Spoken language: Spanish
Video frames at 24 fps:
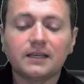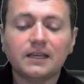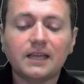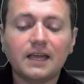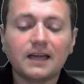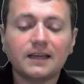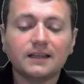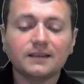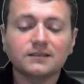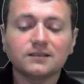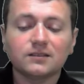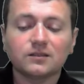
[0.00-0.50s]

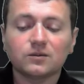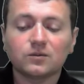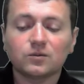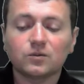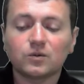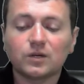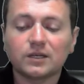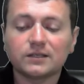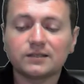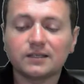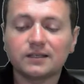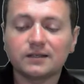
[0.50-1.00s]
Y es
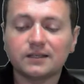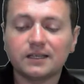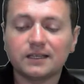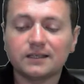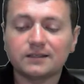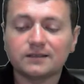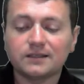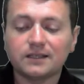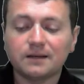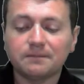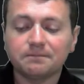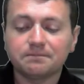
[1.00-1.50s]
una
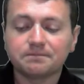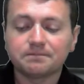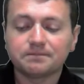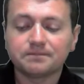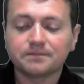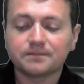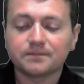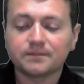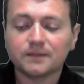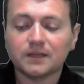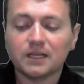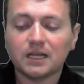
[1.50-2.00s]
sentencia
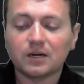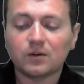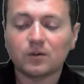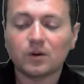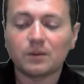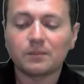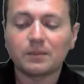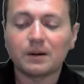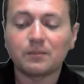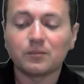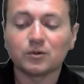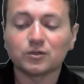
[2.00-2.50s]
la
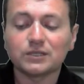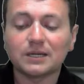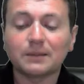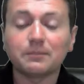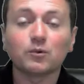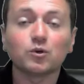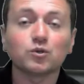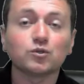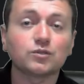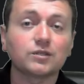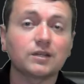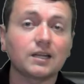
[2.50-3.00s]
cual vamos a
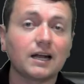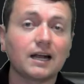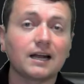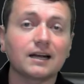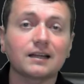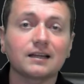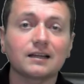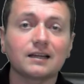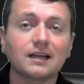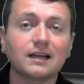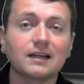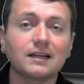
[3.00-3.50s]

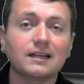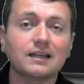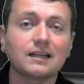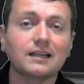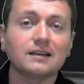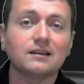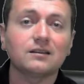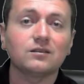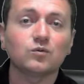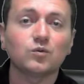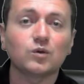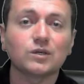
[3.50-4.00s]
mostrar
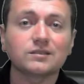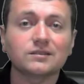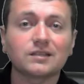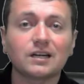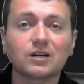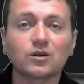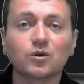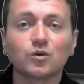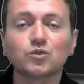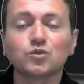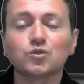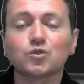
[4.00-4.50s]
en
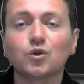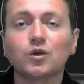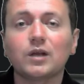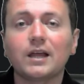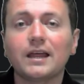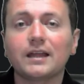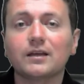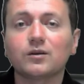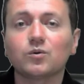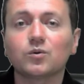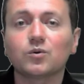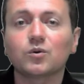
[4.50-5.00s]
nuestra
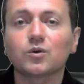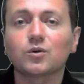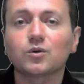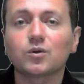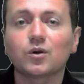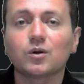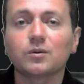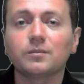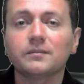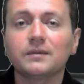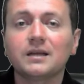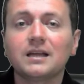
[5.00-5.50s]
consola de Google
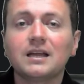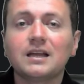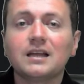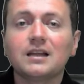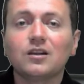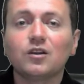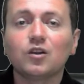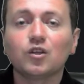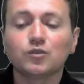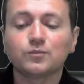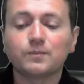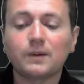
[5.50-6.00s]
Chrome
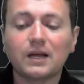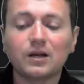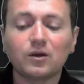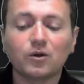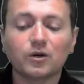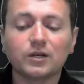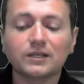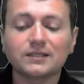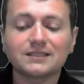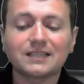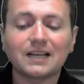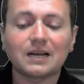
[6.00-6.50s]
los
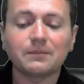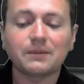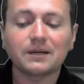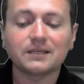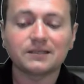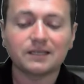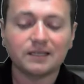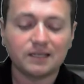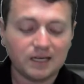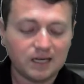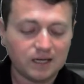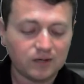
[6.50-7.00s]
valores que
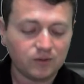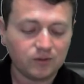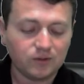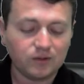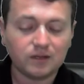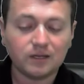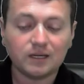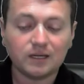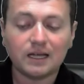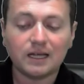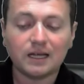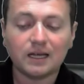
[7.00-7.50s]
almacenaron
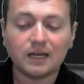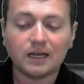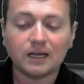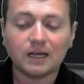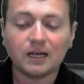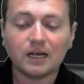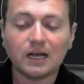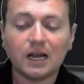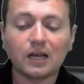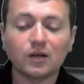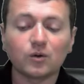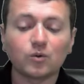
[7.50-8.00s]

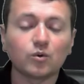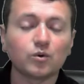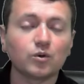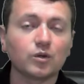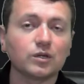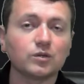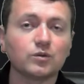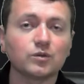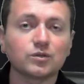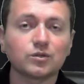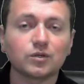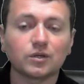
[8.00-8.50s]
eh, algunos
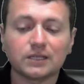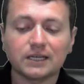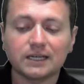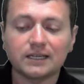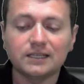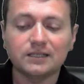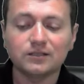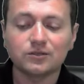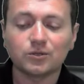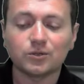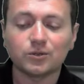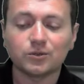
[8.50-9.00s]
de nuestros
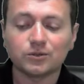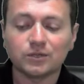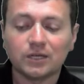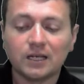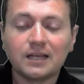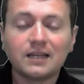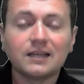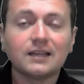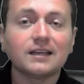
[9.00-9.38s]
registros.